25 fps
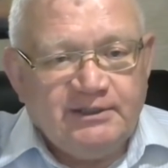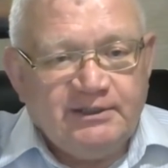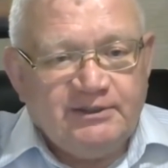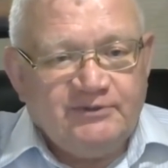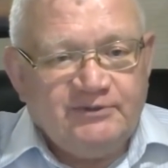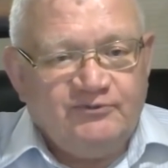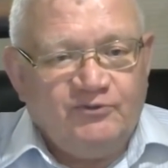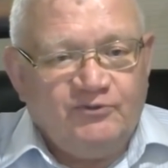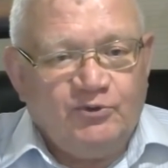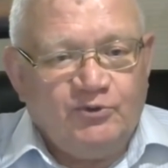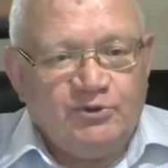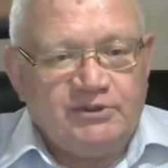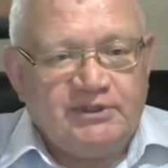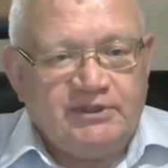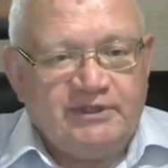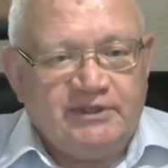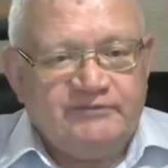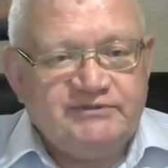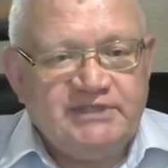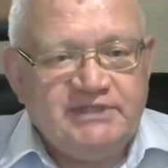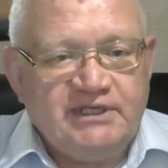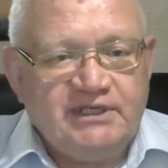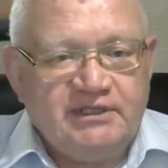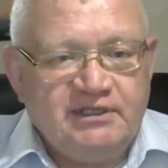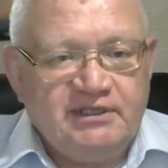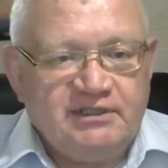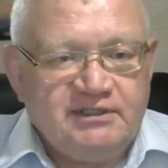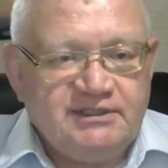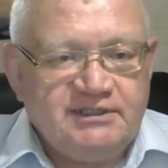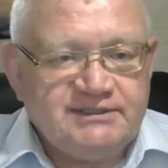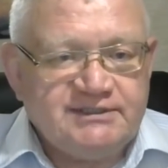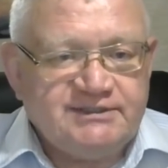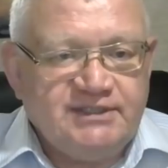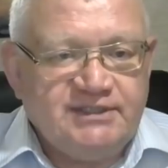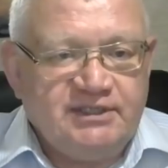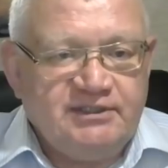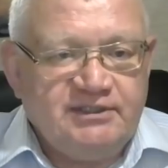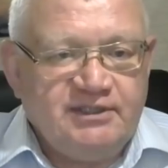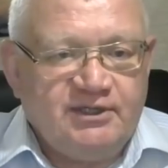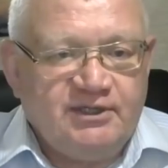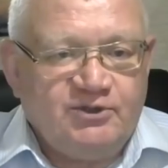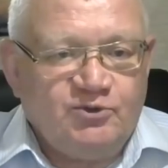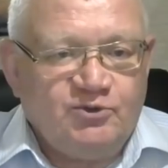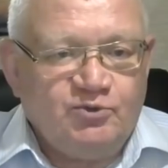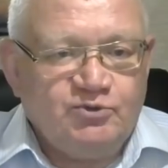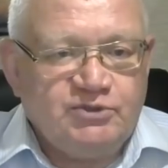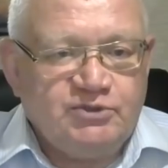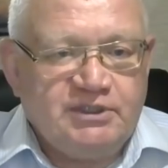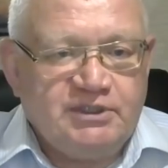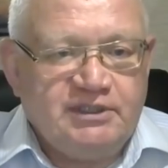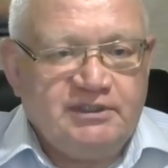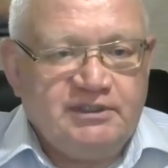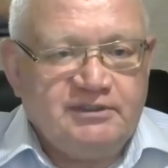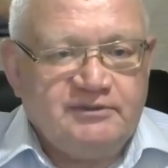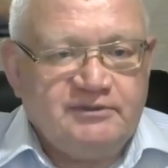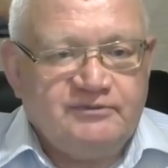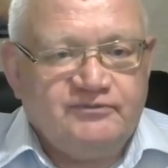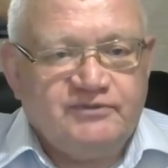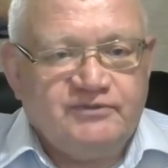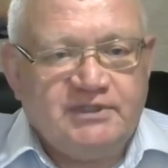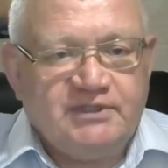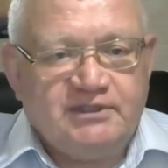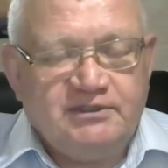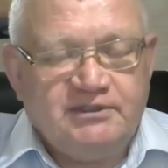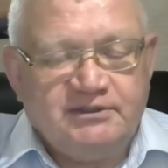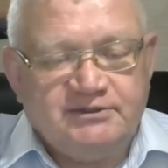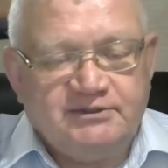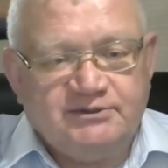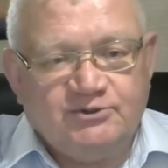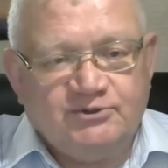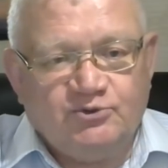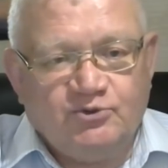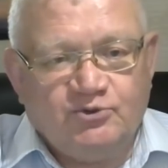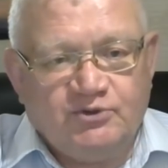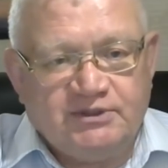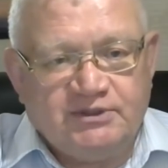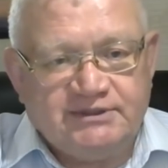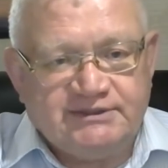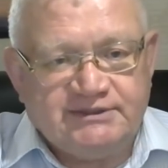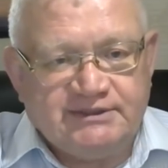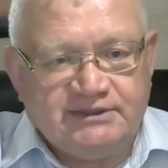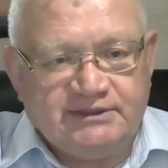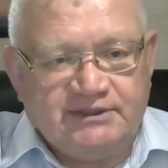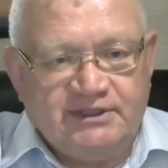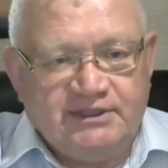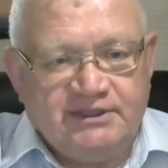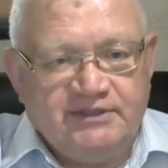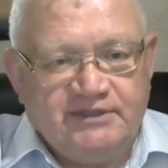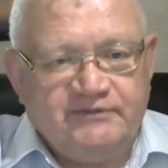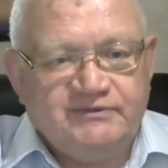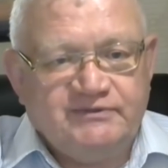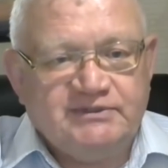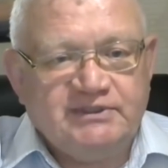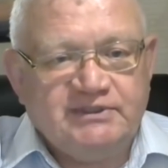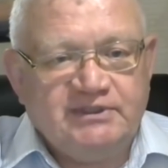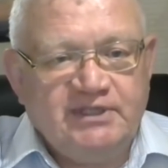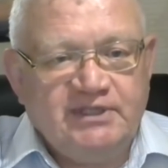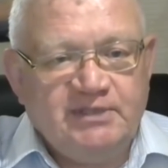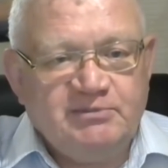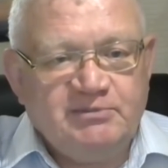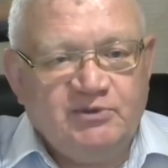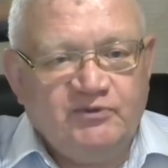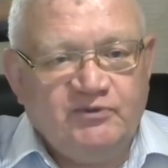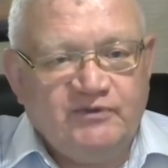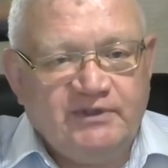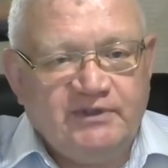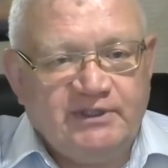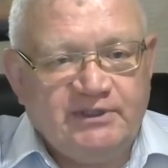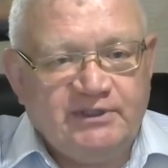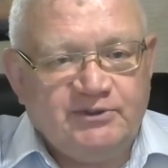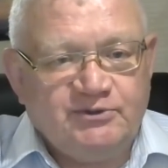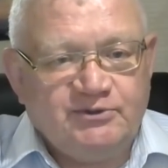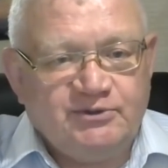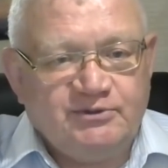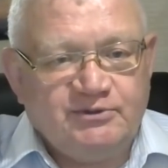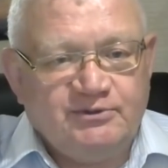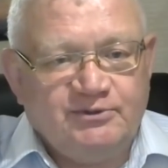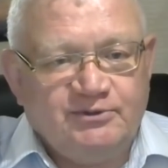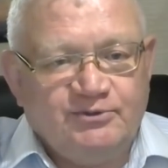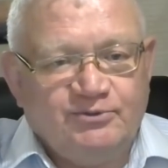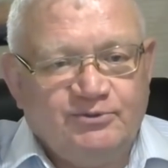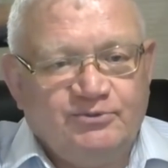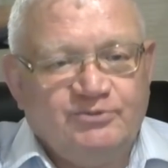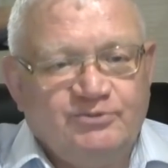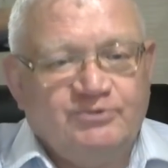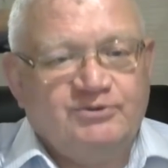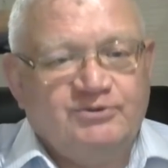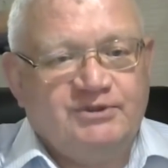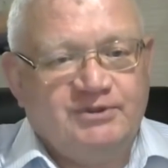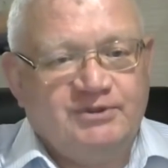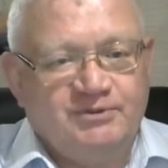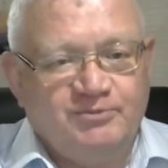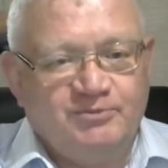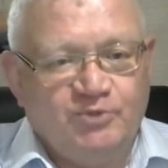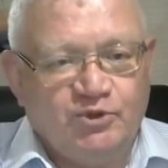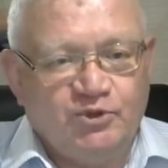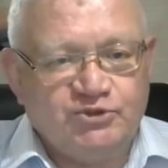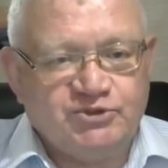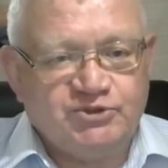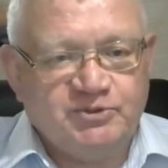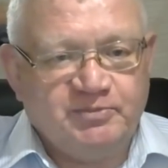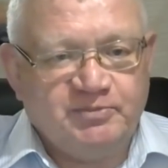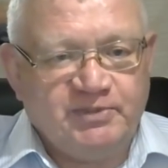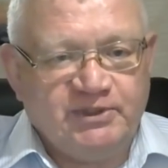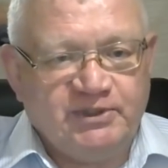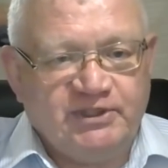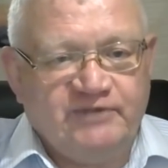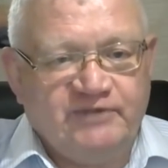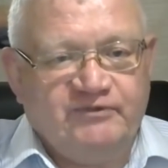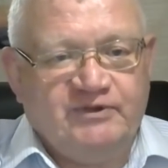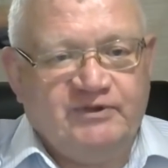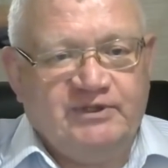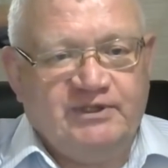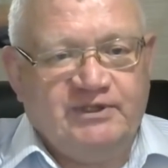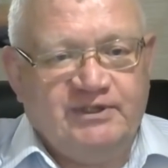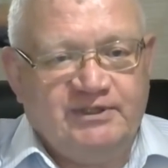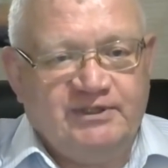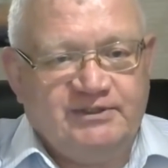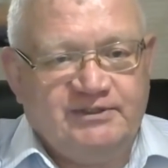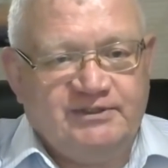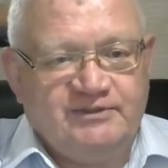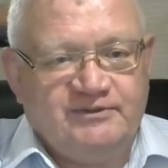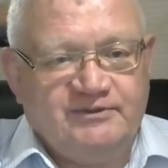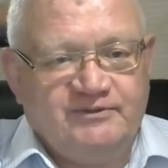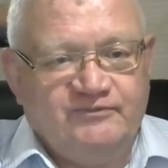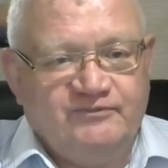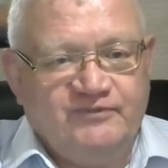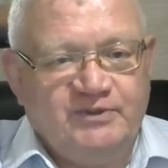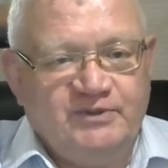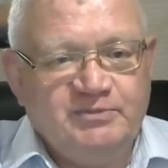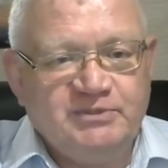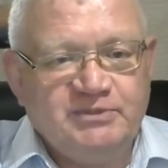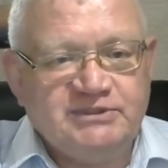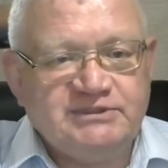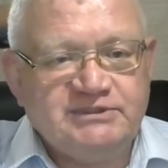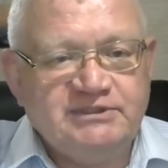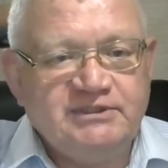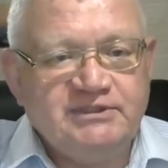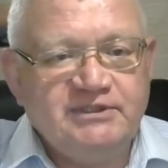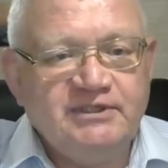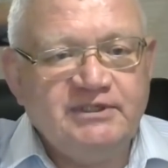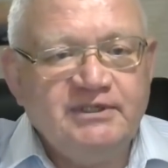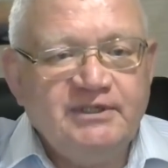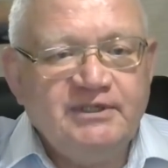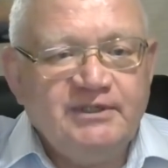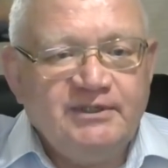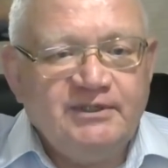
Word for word: Вот. А всякие разные накрутки в таких ситуациях, они всегда бывают, но их больше половины – это вымыслы.